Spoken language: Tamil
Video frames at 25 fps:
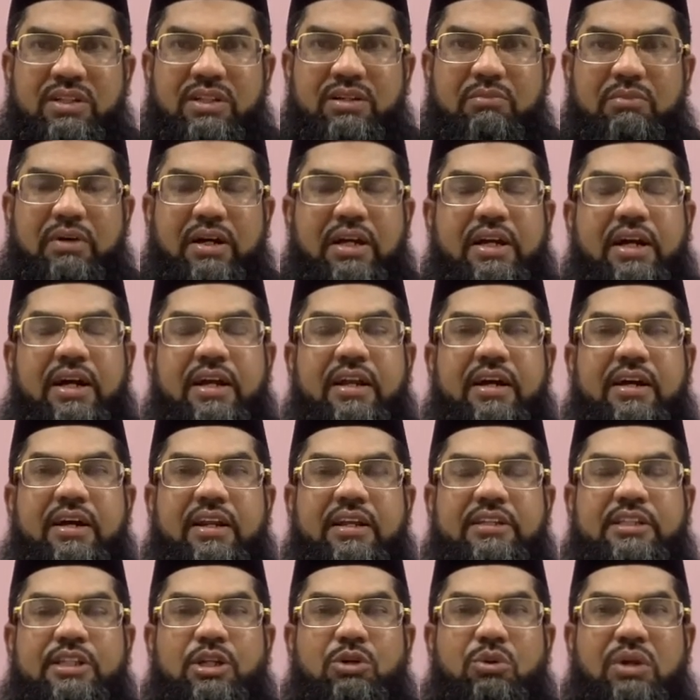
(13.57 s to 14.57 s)
மக்கா
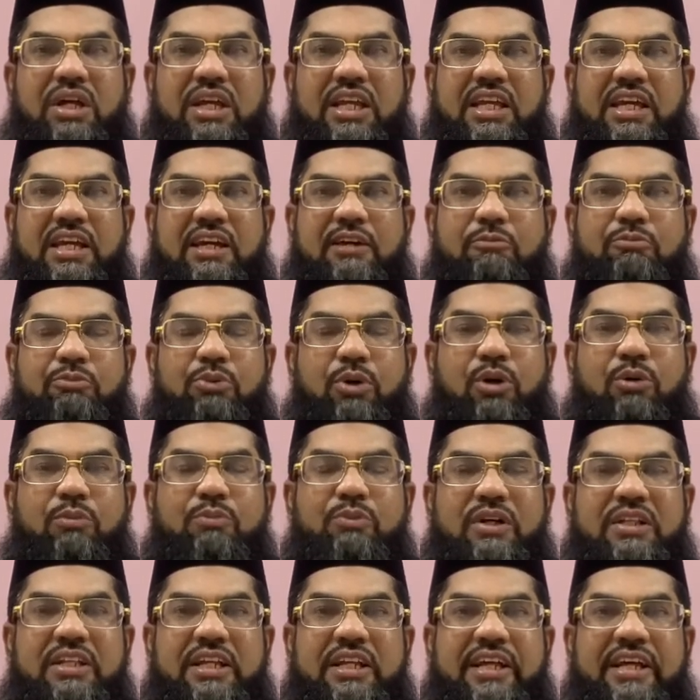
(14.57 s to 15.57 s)
நகரத்தினுடைய பொறுப்பு
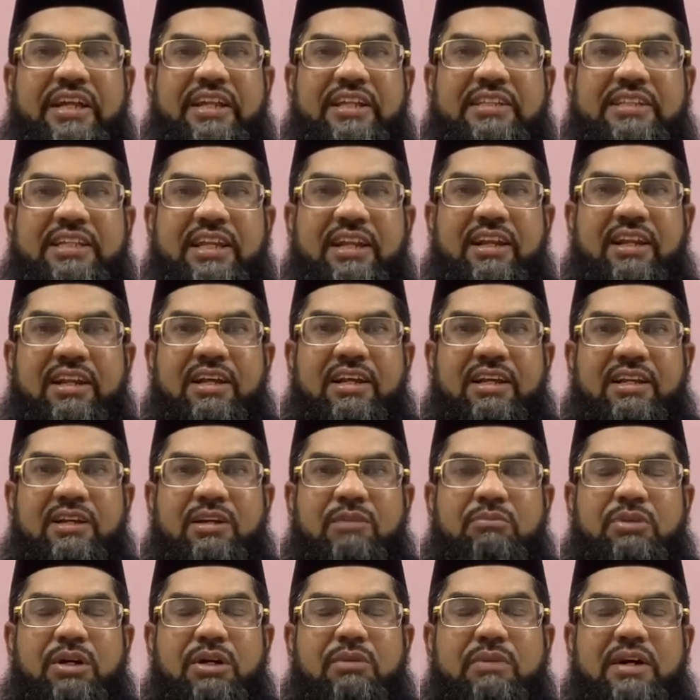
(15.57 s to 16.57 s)
அந்த நேரத்தில்
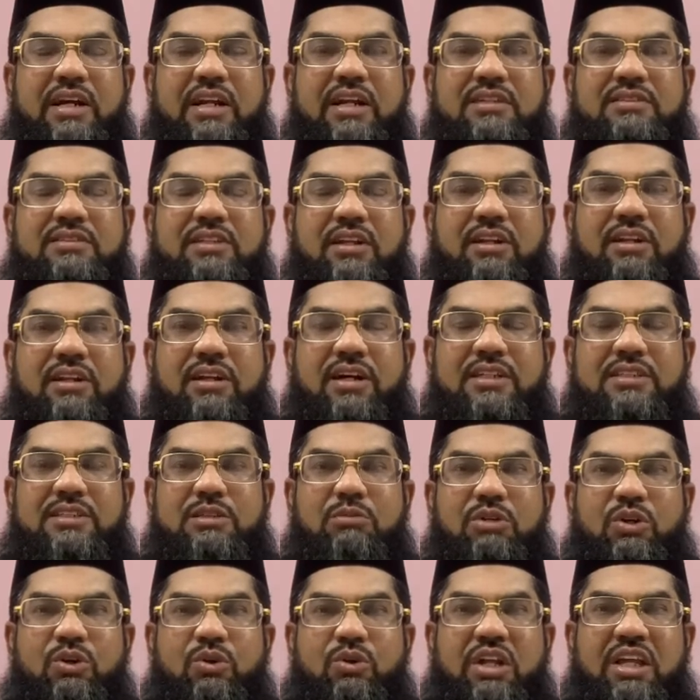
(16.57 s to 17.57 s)
பெருமானா
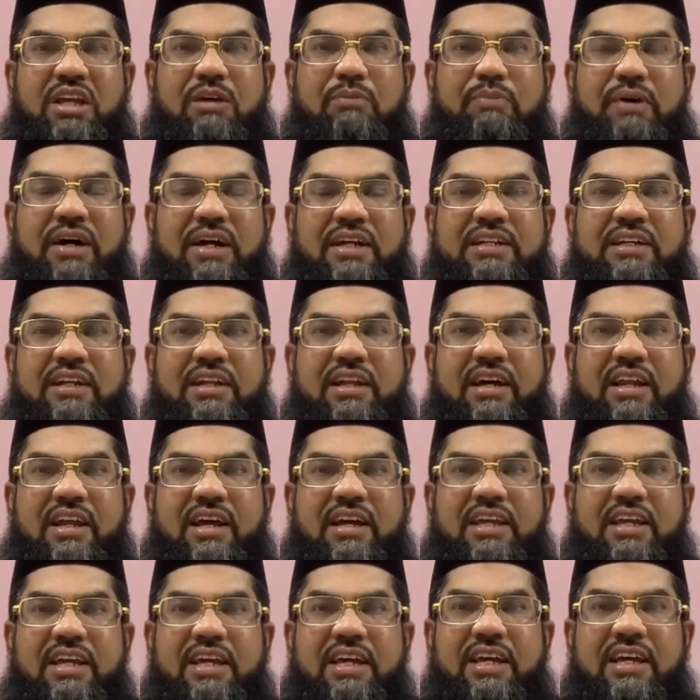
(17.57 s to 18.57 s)
சல்லாஹிஸ்லாம் அவருடைய
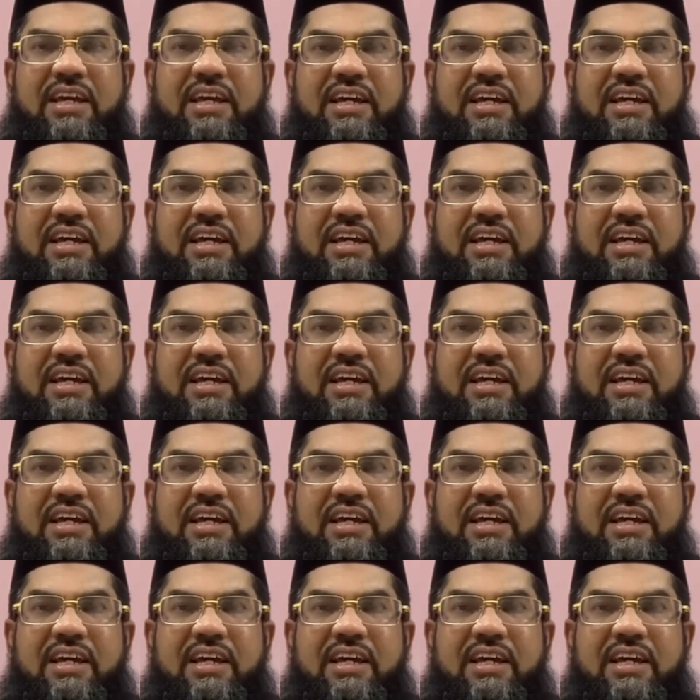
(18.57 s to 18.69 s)
பாட்டனாராகிய